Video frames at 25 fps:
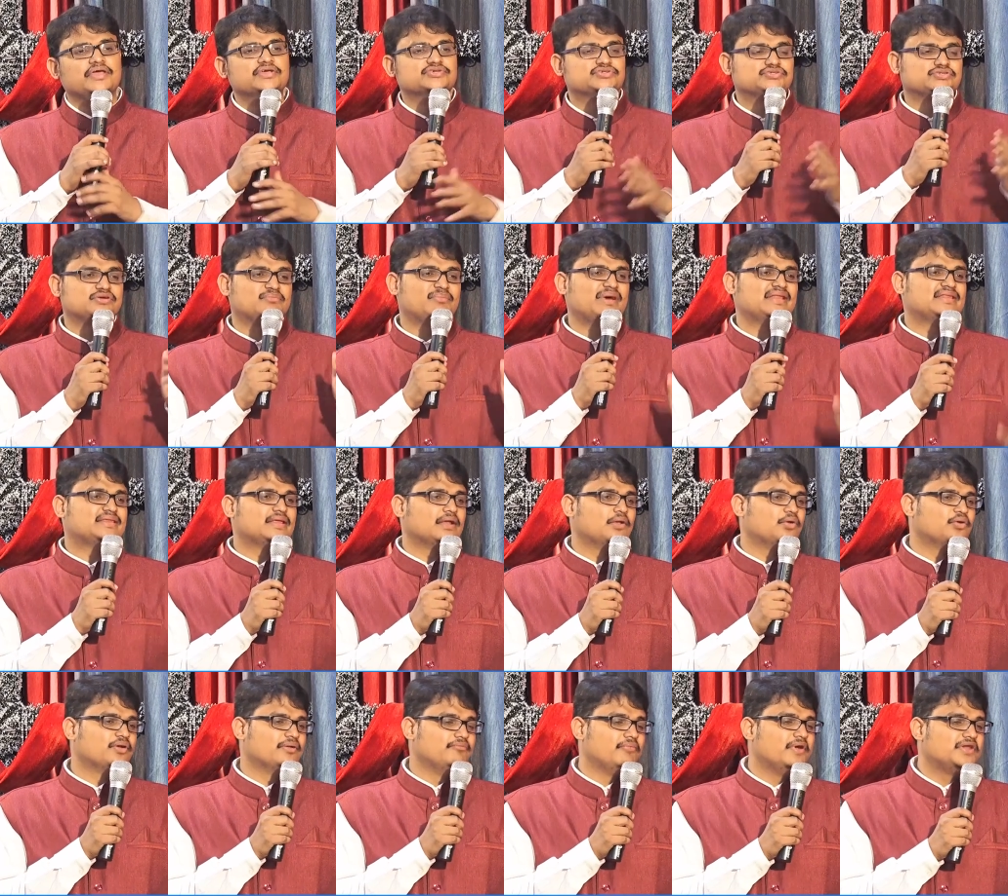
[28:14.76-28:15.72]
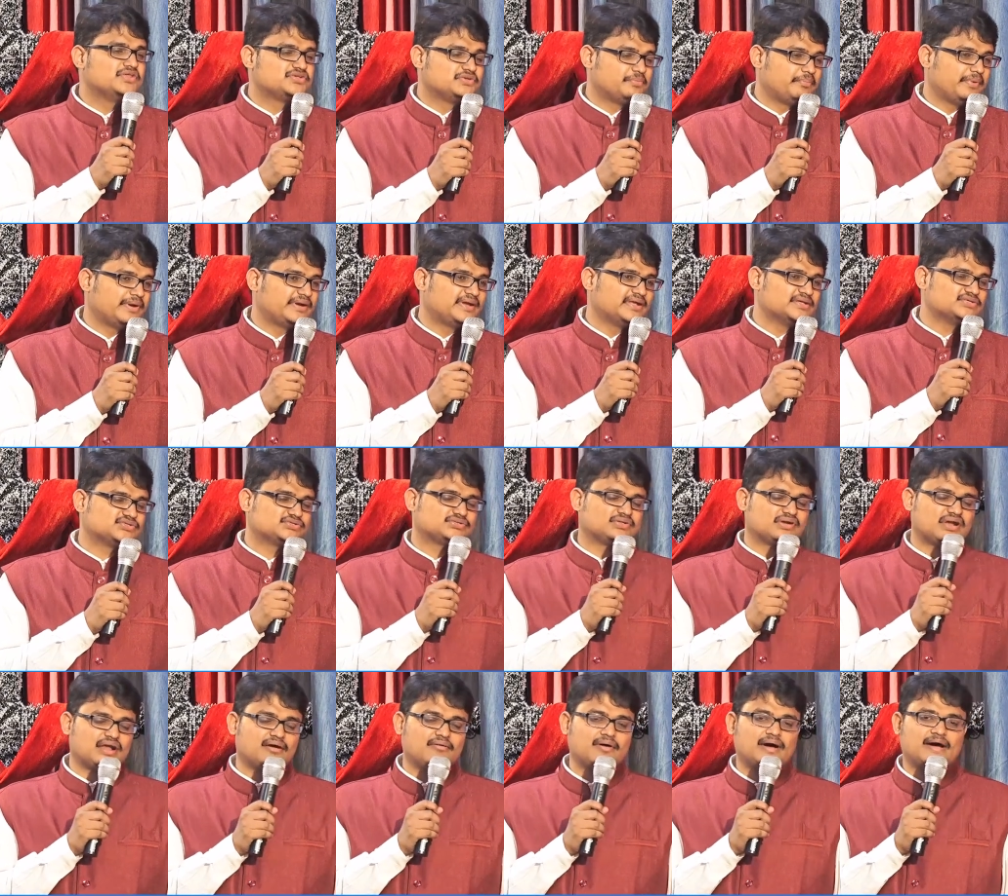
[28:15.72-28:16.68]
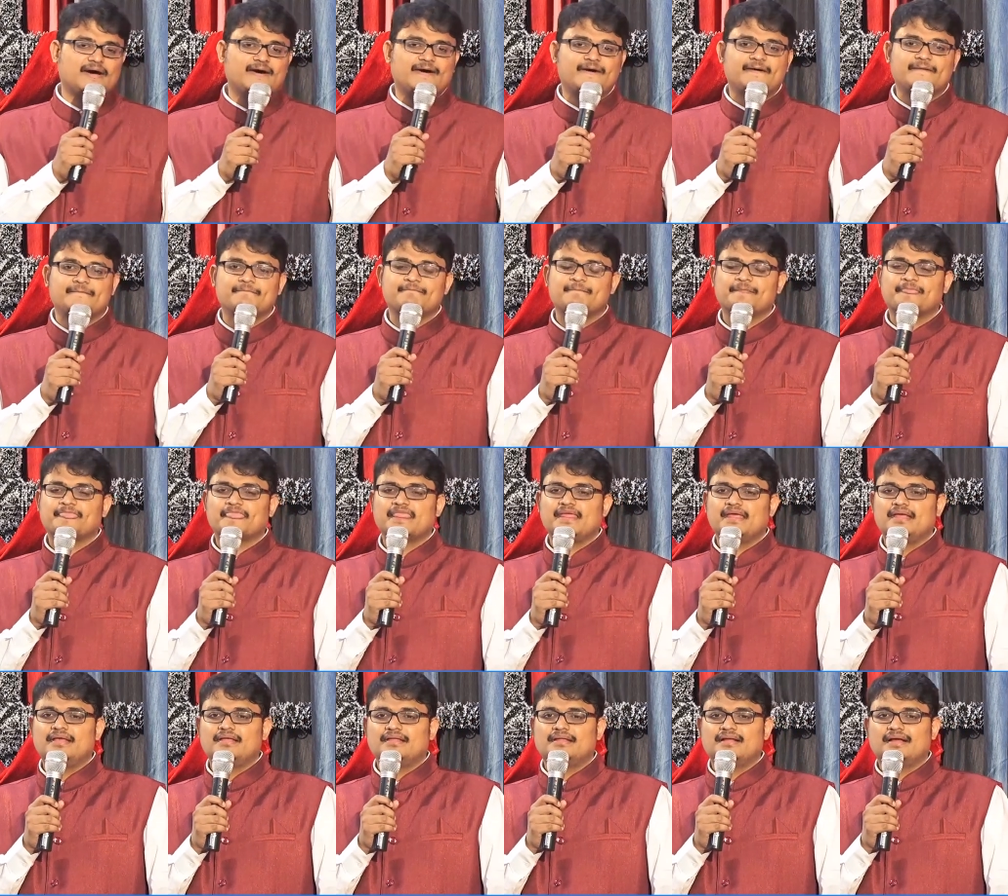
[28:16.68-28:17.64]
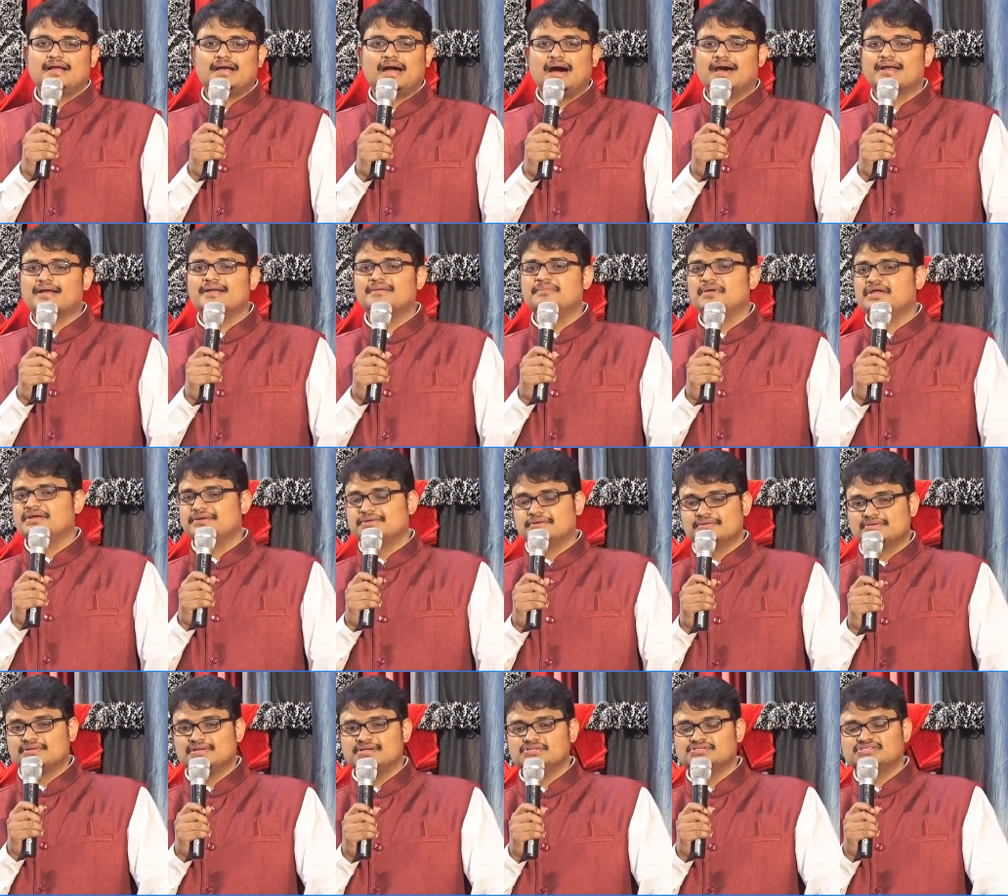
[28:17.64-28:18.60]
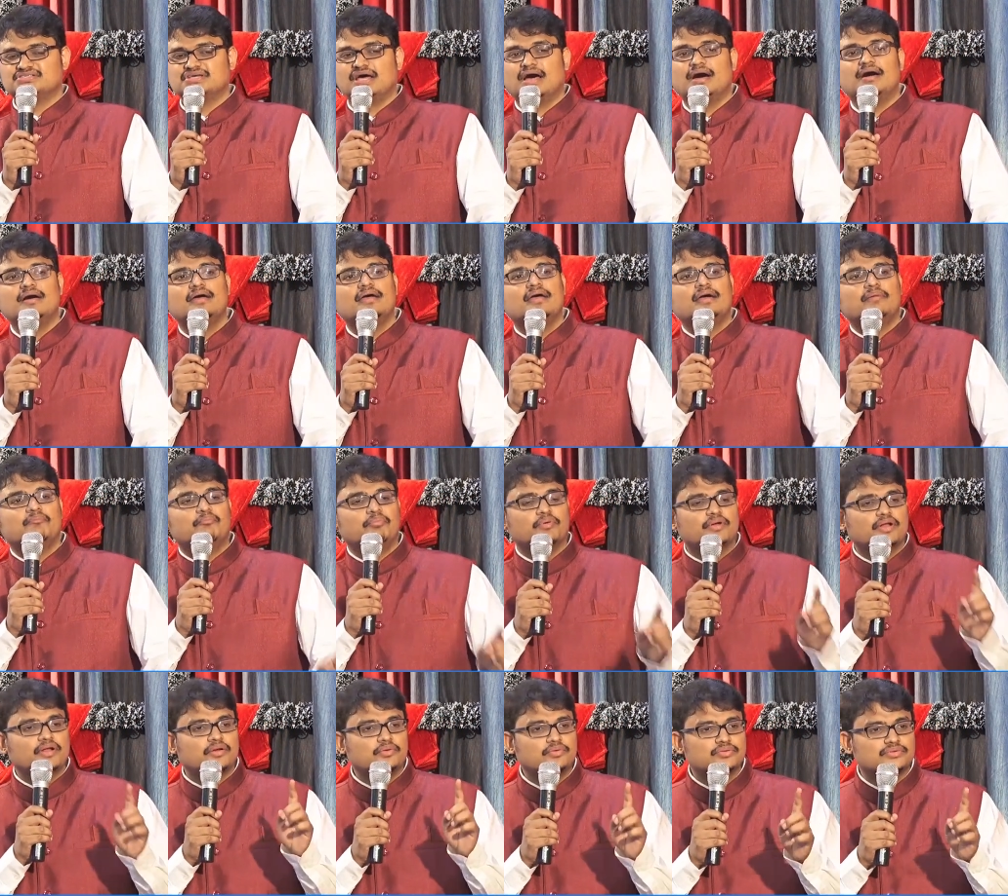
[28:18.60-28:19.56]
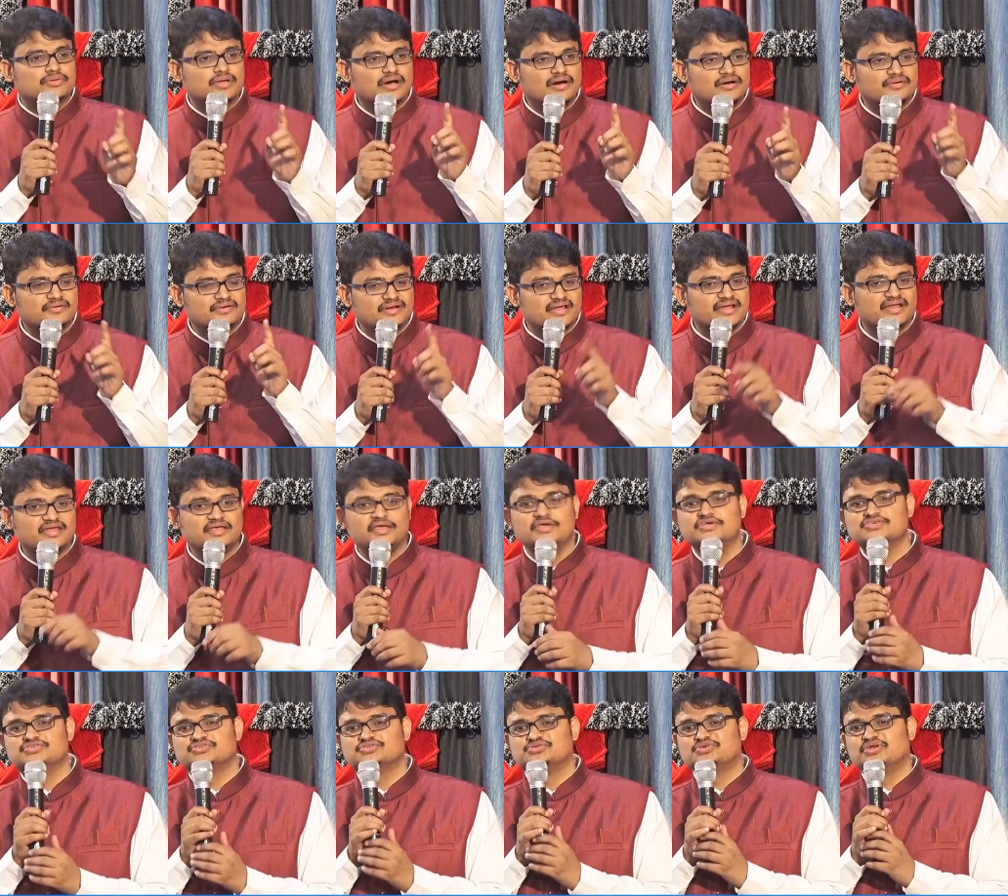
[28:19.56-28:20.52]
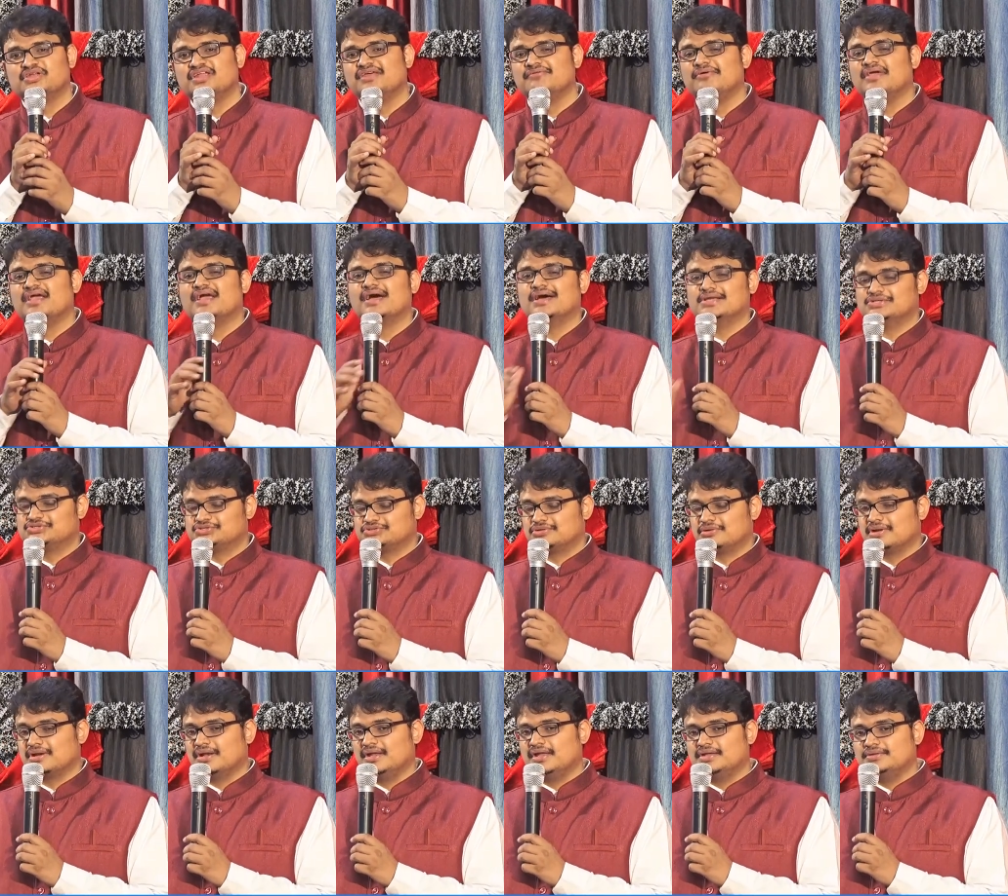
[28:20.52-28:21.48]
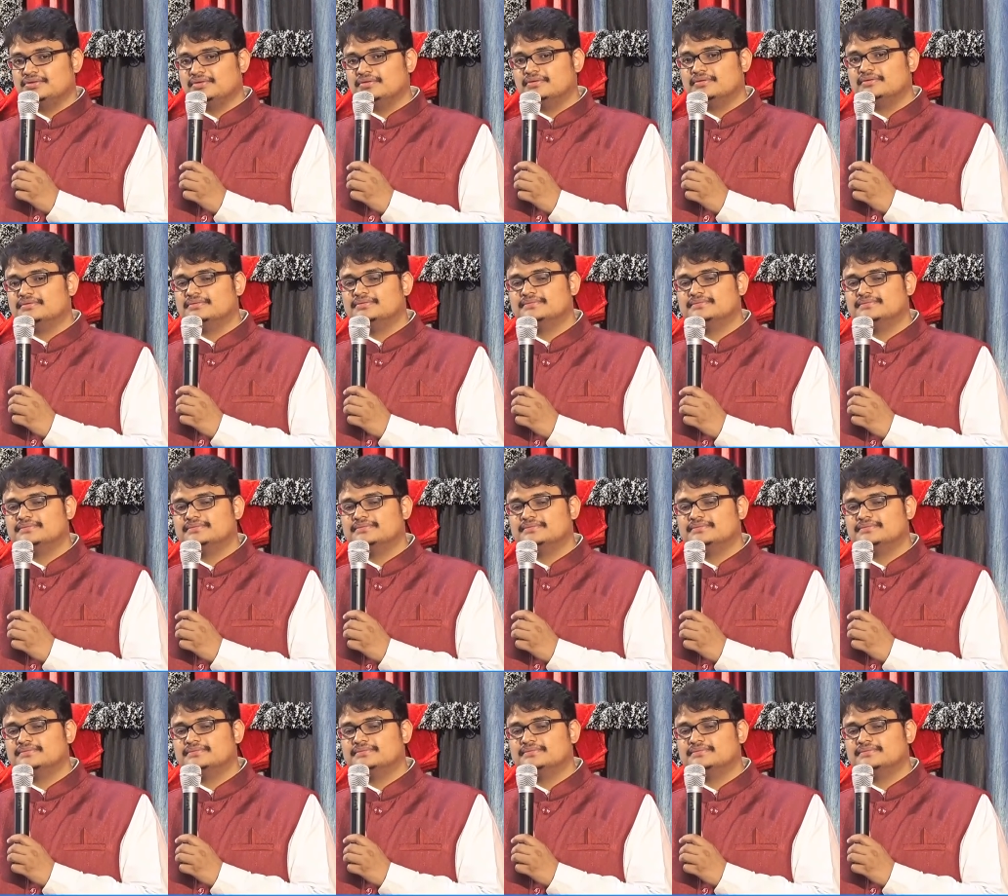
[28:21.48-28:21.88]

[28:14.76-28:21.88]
యేసును మధ్యలోనే విడిచిపెట్టేస్తున్నావా కారణం ఏంటో తెలుసా పునరుద్ధానుడైన యేసును నీవు ఇంకా చూడలేదు